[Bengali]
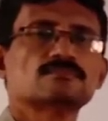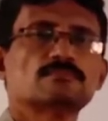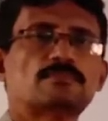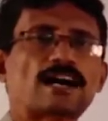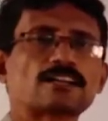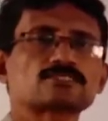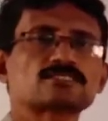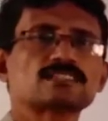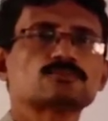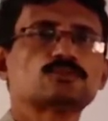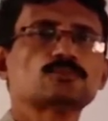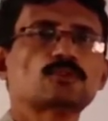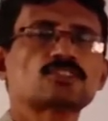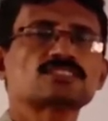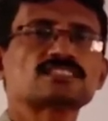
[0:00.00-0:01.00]
ভারতের
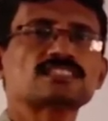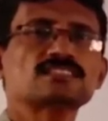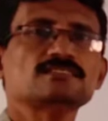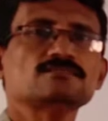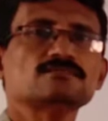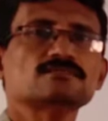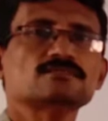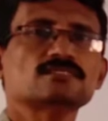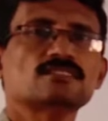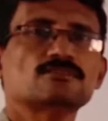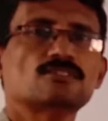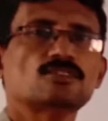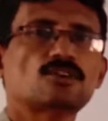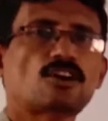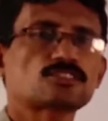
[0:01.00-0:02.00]
ভূপ্রকৃতি
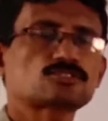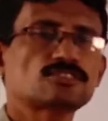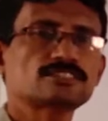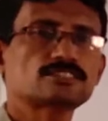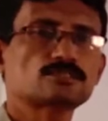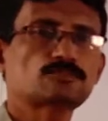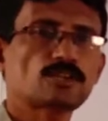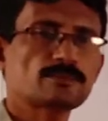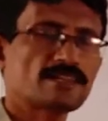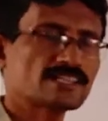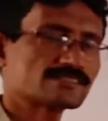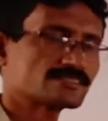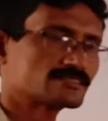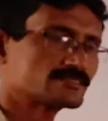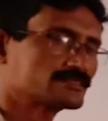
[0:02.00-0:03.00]
ও অর্থনৈতিক
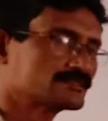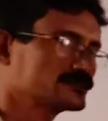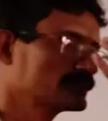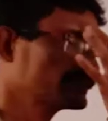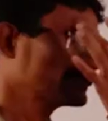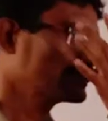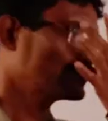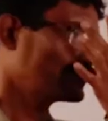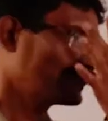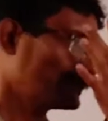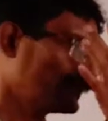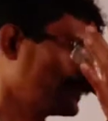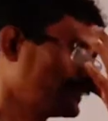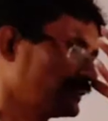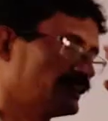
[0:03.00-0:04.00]
পরিবেশ
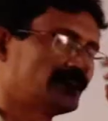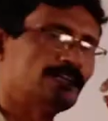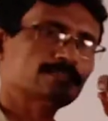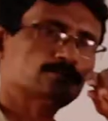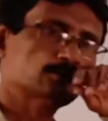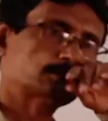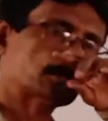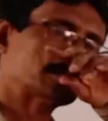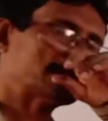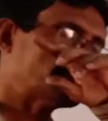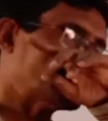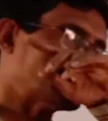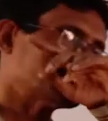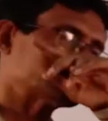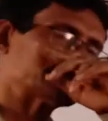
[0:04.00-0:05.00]
এই দুটো
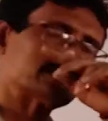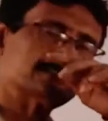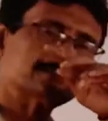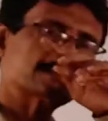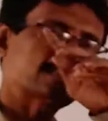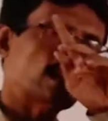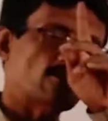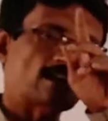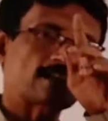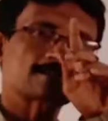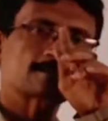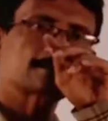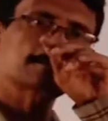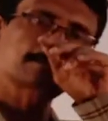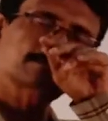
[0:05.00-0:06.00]
নিয়ে সিলেবাস
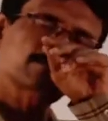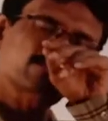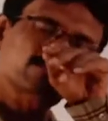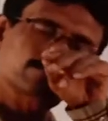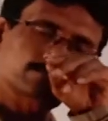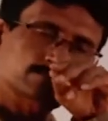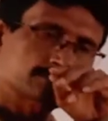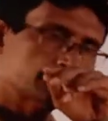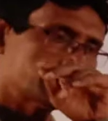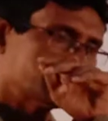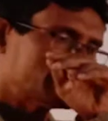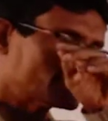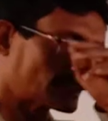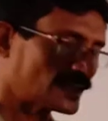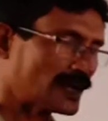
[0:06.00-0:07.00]

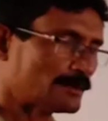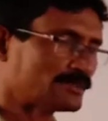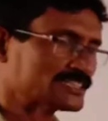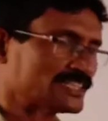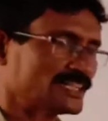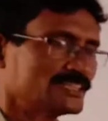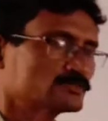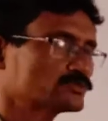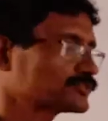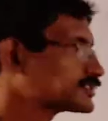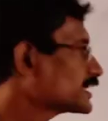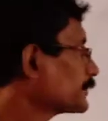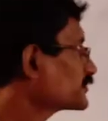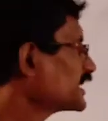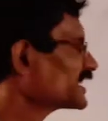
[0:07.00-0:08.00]
তাহলে আমাদের এই দুটো
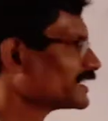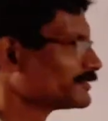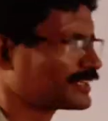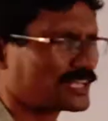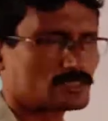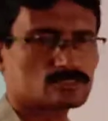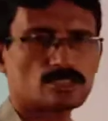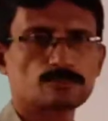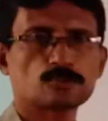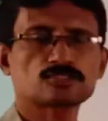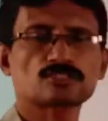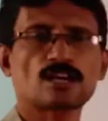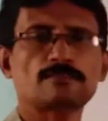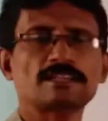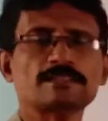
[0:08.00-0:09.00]
চ্যাপ্টারকে ভালো করে
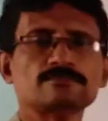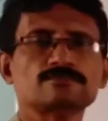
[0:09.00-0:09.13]
পড়তে হবে